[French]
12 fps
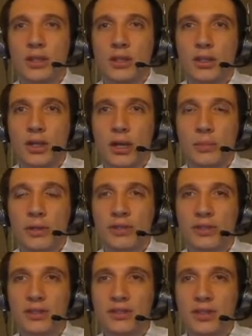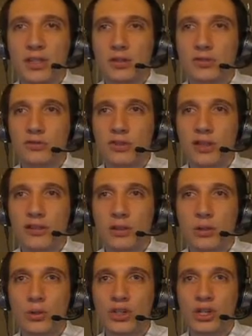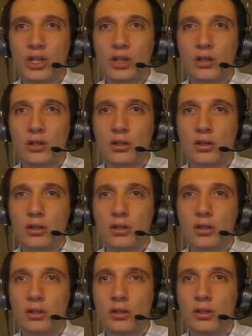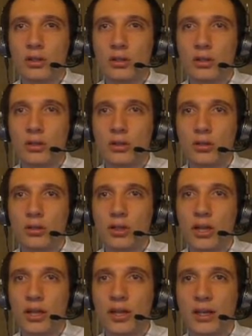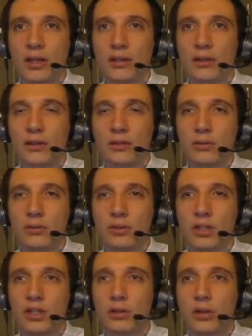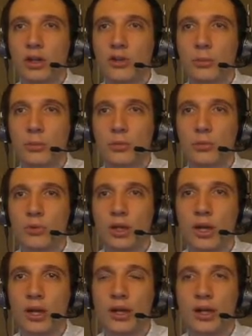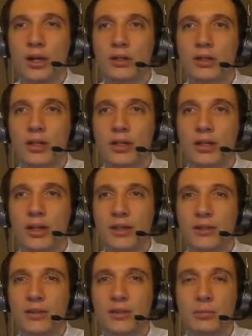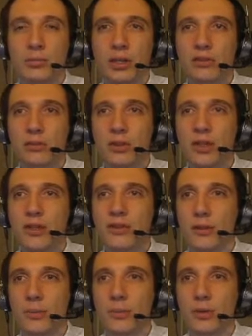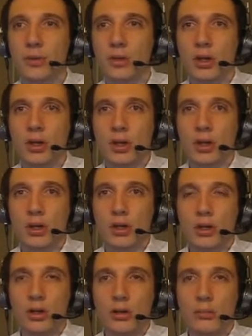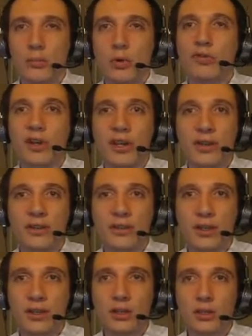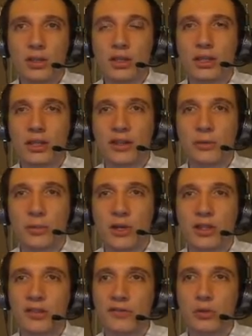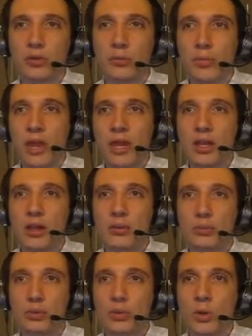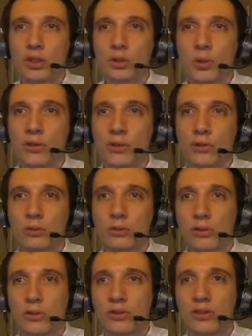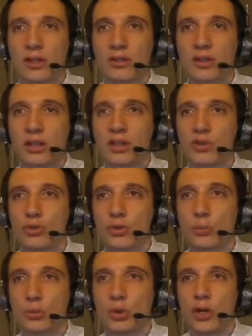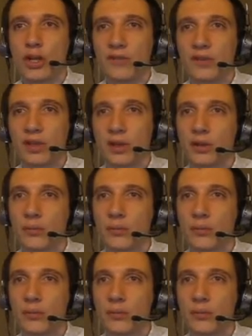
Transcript: À partir d'ici, on va cocher la case qui correspond à l'adresse personnalisée. On va laisser l'adresse par défaut mail.365-jour.fr.